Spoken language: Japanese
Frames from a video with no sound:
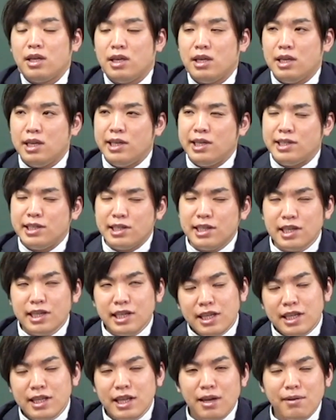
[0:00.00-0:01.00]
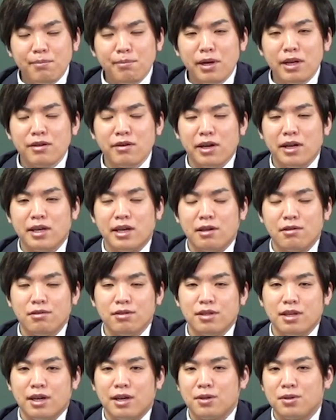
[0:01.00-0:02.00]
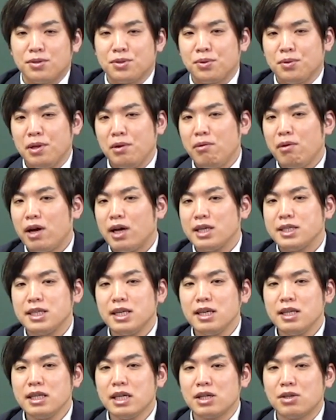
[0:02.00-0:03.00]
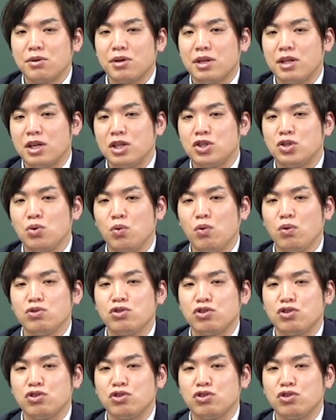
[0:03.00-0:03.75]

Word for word: いち、てんまではいけるんだけど、それを挟んだ時に上、